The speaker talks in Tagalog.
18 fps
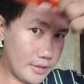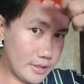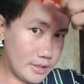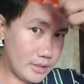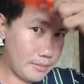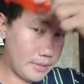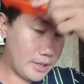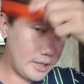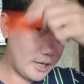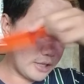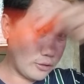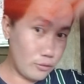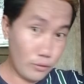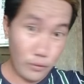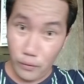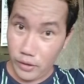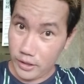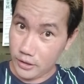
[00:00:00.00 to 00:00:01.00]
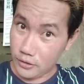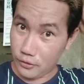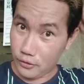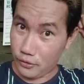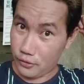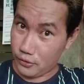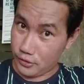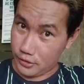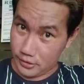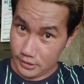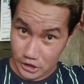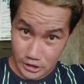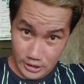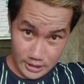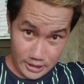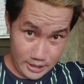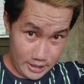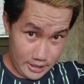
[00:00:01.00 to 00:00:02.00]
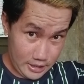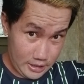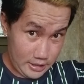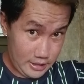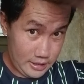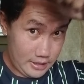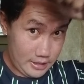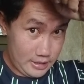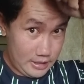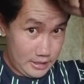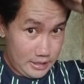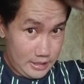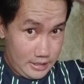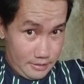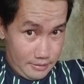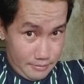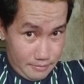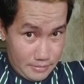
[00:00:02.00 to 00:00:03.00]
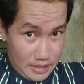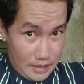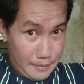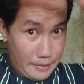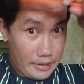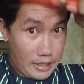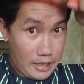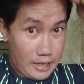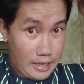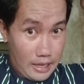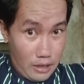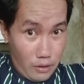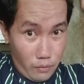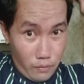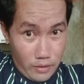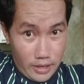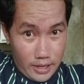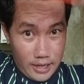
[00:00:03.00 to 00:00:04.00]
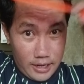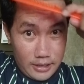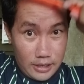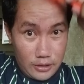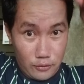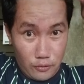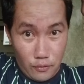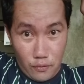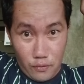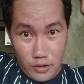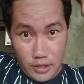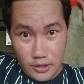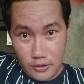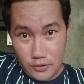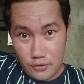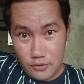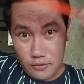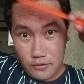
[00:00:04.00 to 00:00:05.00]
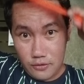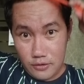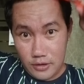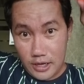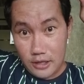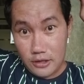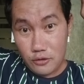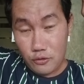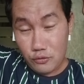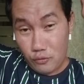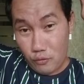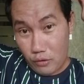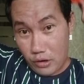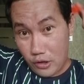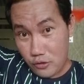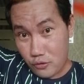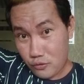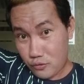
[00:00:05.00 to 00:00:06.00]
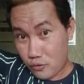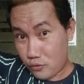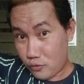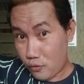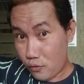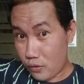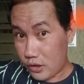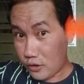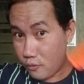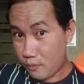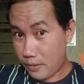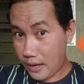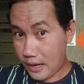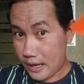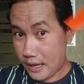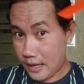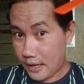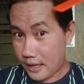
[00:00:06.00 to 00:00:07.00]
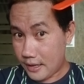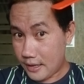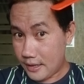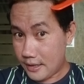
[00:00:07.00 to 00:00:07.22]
Sa mga natulungan ko, tiyan, mga manggagawang natulungan ko at tutulungan, tutulungan ko pala.